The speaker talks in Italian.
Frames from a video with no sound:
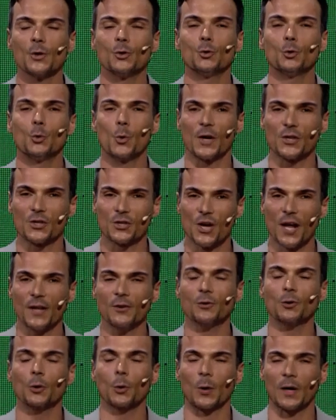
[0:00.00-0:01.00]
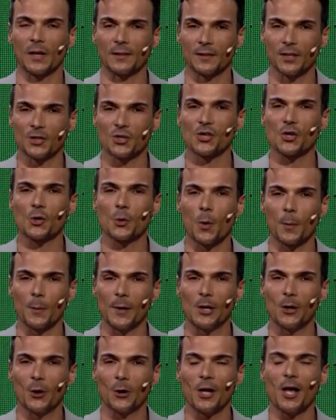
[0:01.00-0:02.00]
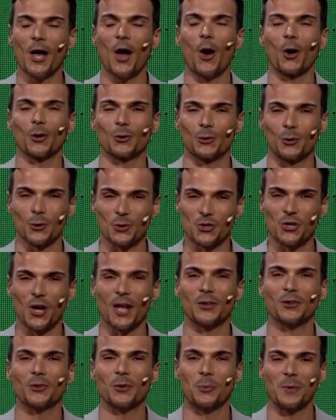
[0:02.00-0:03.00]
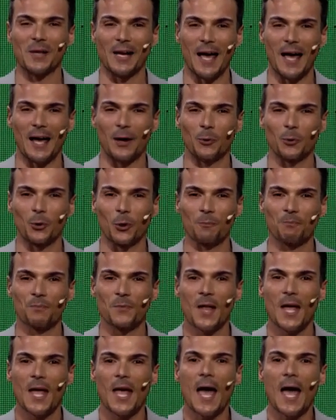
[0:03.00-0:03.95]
245 milioni 800 mila euro.